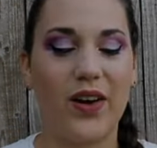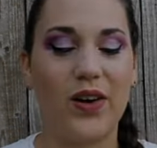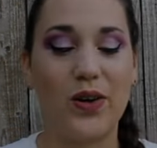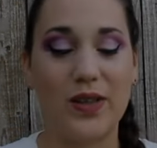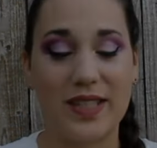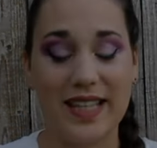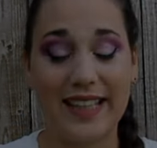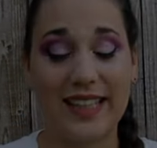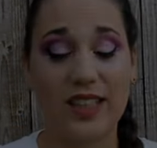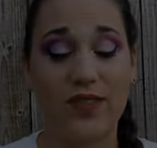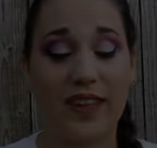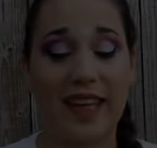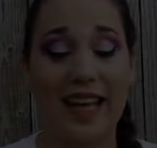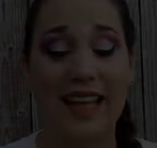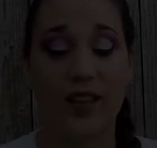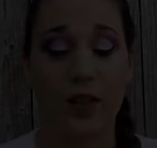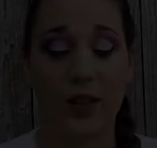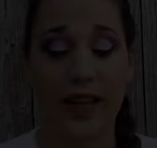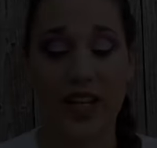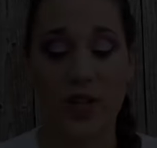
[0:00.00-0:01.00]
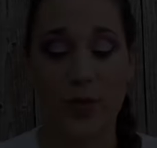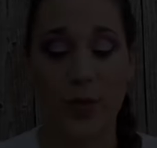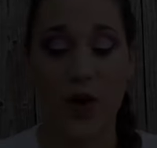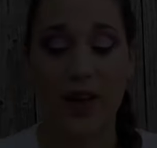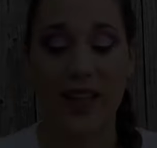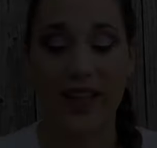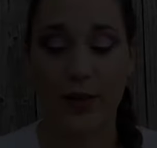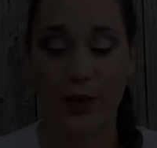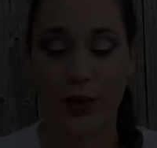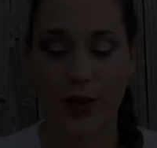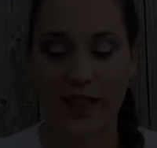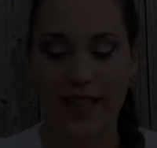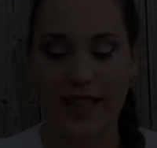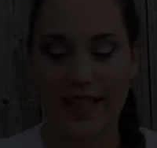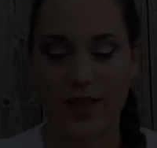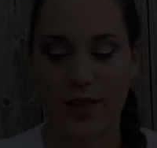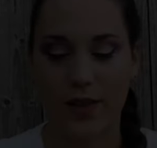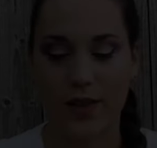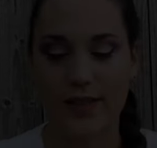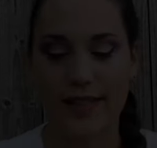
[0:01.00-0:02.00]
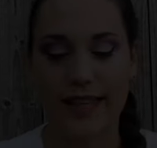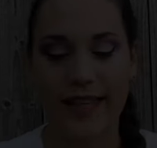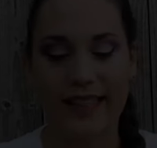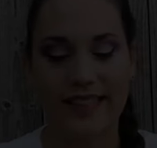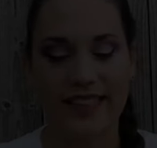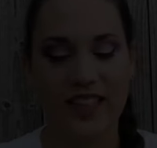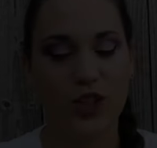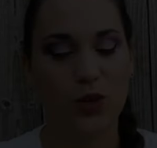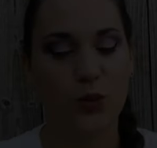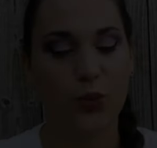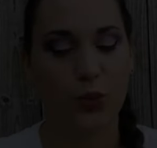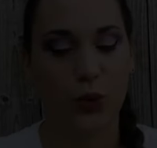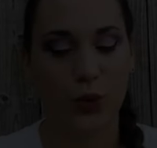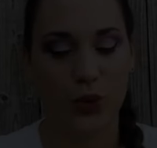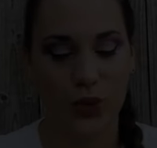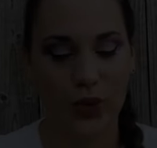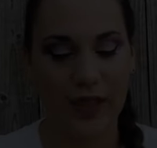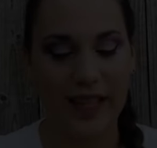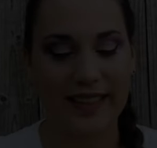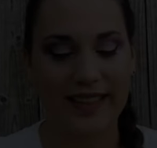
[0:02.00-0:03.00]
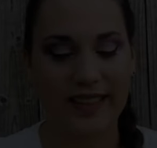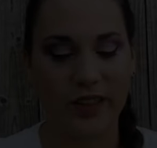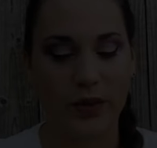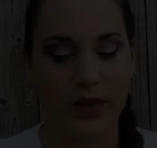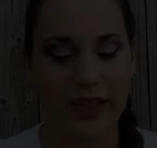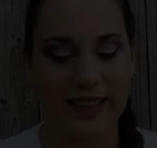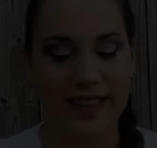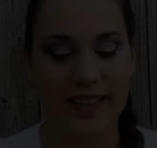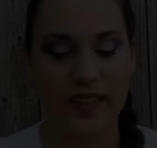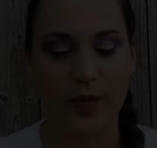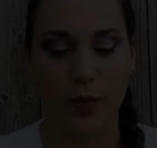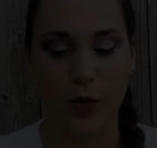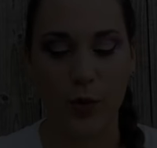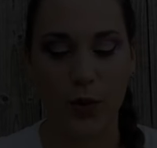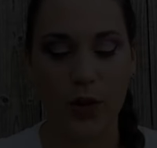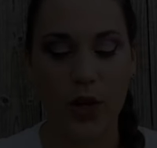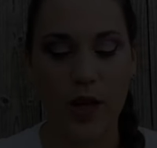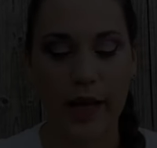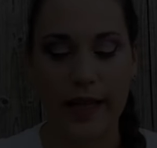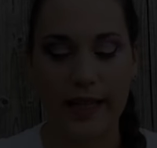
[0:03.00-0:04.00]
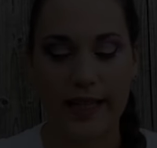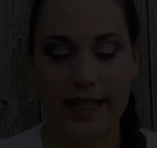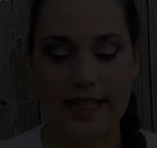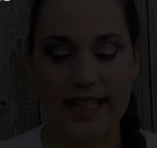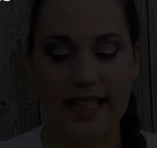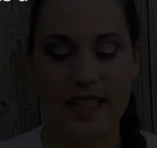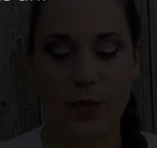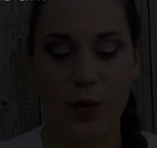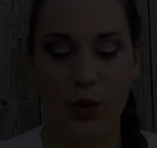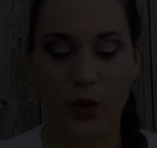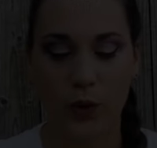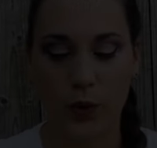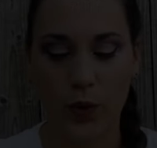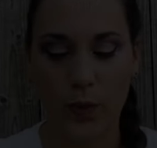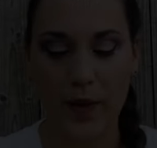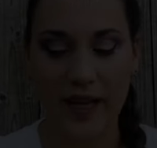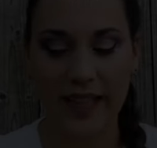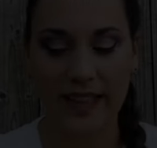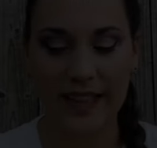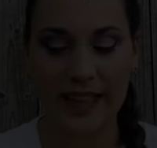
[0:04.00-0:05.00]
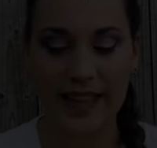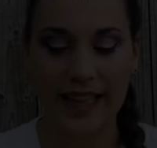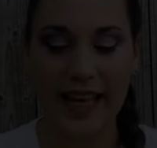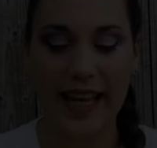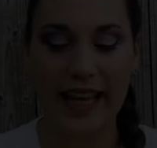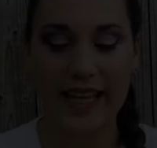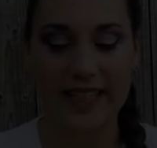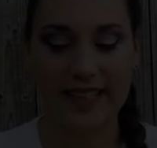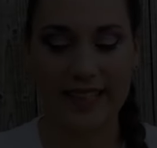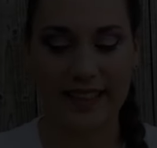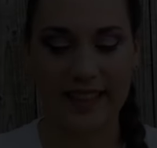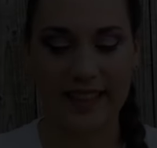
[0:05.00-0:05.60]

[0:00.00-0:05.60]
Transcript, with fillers: Le certificat d'engagement et de connaissance existe pour deux catégories d'animaux, les animaux de compagnie et les